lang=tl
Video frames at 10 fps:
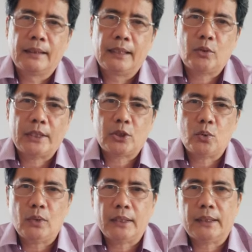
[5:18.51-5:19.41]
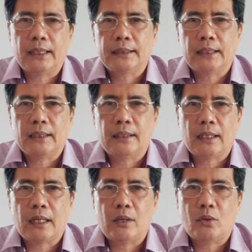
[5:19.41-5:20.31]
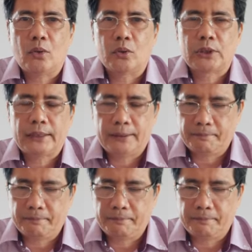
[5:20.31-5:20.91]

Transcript: Ito ay sulat niya sa taga Colossae.